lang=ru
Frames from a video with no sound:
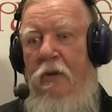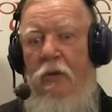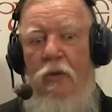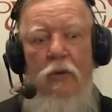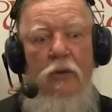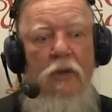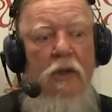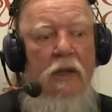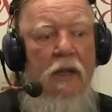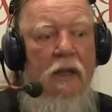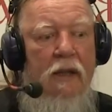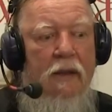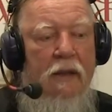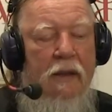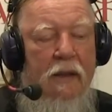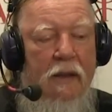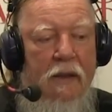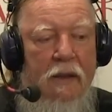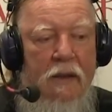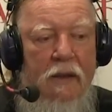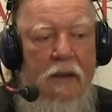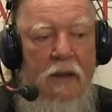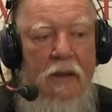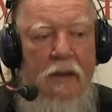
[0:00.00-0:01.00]
Но нет
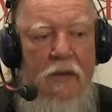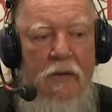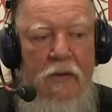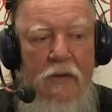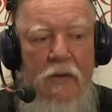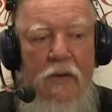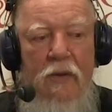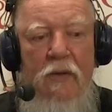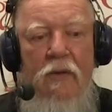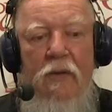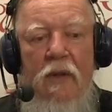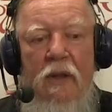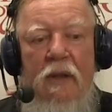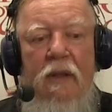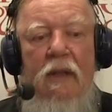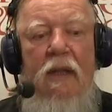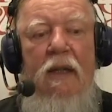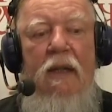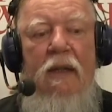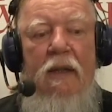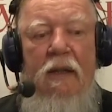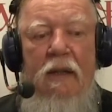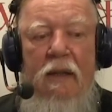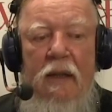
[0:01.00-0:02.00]
нигде ни в
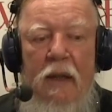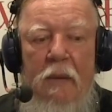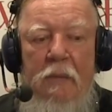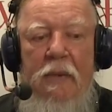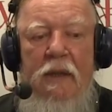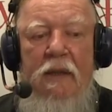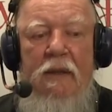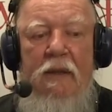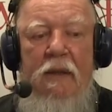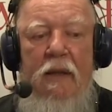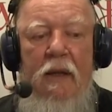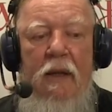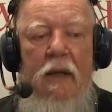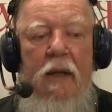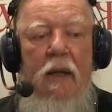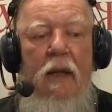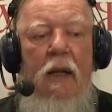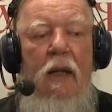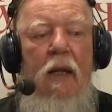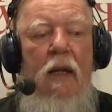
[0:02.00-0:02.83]
Евангелии не написано,